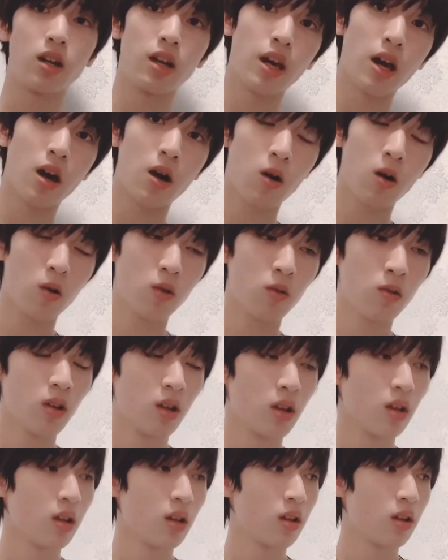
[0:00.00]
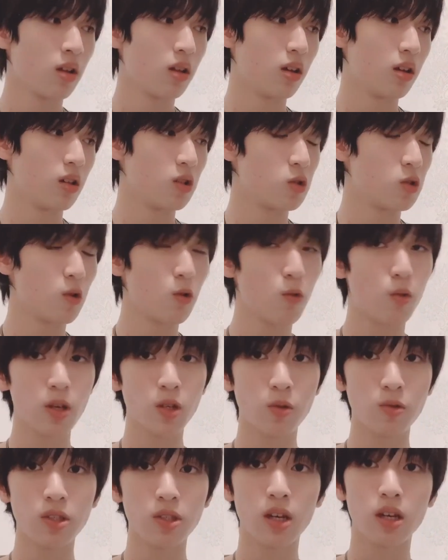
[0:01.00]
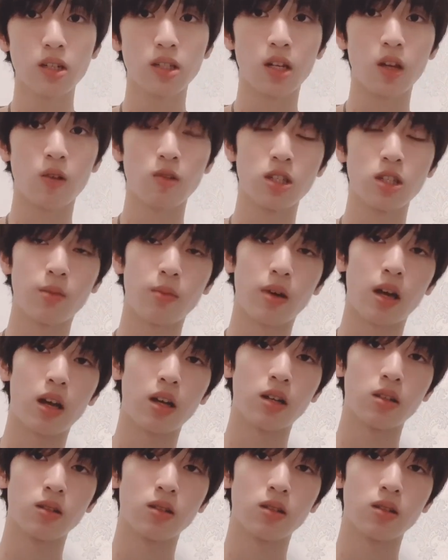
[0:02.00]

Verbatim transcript: 聊，呃，从回重庆开始聊起吧。